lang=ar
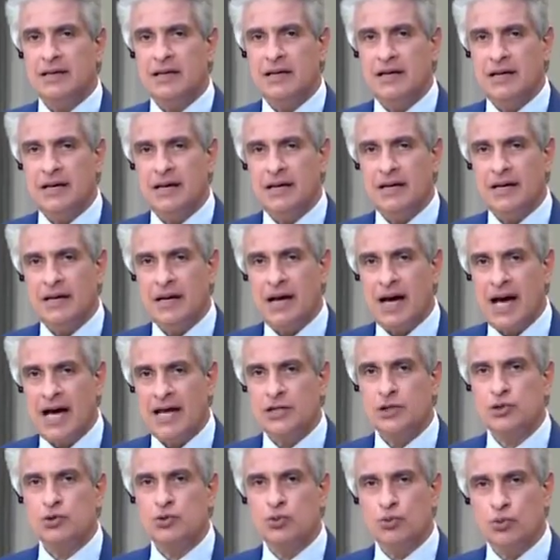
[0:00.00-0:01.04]
آه،
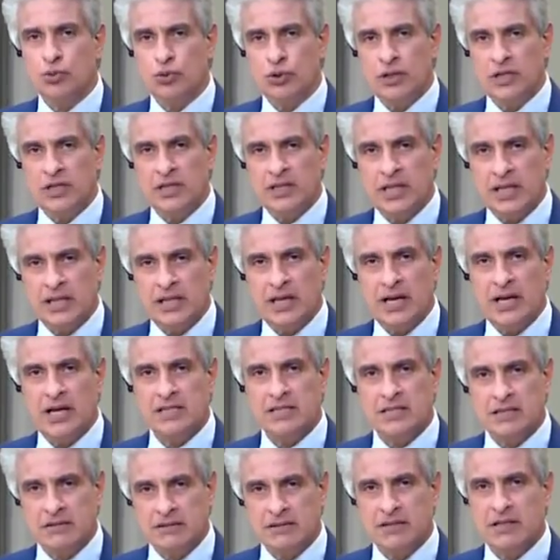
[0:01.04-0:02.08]
عايز يقول ان انا
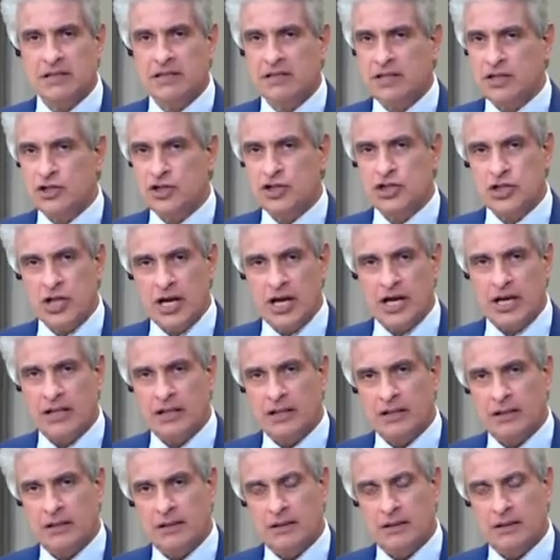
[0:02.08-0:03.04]
استطيع ان انا اشتغل